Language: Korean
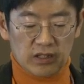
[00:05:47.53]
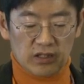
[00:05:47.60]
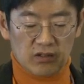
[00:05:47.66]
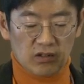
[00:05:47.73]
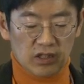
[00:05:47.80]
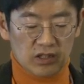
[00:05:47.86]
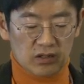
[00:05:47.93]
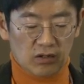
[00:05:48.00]

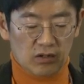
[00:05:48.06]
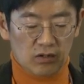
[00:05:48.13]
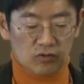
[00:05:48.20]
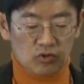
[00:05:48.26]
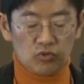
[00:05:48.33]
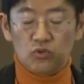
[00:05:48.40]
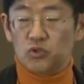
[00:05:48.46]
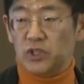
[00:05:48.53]
거기서
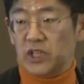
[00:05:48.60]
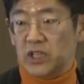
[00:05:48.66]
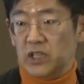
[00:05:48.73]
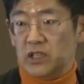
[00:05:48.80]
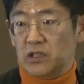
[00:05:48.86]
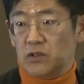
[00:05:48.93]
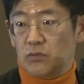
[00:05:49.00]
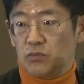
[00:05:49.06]

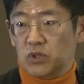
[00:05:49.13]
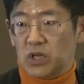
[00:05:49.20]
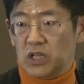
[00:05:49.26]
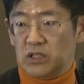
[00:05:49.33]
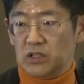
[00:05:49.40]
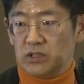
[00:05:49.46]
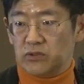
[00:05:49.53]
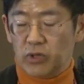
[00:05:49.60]
중국이
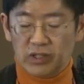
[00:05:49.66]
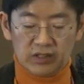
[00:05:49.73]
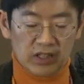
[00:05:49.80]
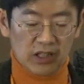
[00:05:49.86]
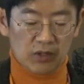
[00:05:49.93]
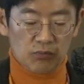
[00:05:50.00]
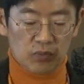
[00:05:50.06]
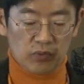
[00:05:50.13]
북한을
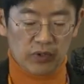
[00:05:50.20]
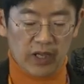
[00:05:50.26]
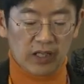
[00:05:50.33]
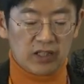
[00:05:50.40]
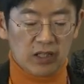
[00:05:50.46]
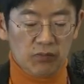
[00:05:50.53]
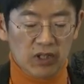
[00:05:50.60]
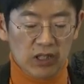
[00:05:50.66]
굉장히
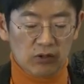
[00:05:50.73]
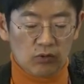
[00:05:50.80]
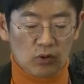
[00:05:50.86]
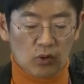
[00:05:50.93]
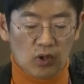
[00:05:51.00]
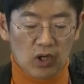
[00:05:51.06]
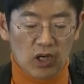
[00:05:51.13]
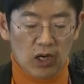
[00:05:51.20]
핵심
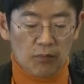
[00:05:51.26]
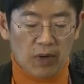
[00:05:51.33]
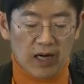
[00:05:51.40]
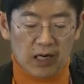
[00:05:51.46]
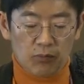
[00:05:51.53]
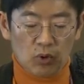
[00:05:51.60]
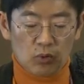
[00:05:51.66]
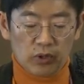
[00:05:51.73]
이익으로
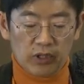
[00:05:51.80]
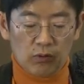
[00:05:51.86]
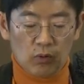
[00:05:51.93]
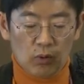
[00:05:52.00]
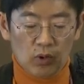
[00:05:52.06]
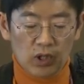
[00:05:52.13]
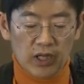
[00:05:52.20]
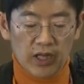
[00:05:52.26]
바라보고
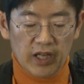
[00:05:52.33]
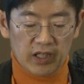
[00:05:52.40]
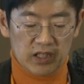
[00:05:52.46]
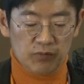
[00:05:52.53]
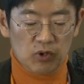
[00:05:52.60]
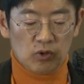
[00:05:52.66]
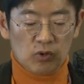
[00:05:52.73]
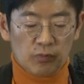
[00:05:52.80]
있고
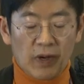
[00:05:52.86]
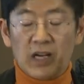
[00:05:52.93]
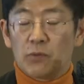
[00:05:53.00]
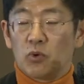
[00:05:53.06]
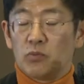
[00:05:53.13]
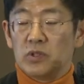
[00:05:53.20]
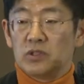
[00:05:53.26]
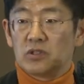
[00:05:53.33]
핵심적으로
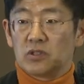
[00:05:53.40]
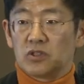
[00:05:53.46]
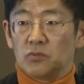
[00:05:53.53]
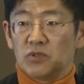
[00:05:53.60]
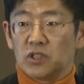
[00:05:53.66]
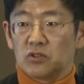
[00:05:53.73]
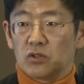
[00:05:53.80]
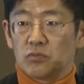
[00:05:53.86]
바라보면서
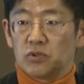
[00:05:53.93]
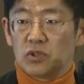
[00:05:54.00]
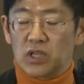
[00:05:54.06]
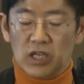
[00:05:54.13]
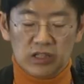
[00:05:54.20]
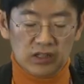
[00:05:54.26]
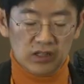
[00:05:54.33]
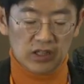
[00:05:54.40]
점차적으로
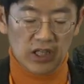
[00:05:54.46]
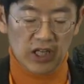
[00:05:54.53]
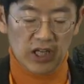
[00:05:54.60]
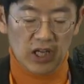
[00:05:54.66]
북한은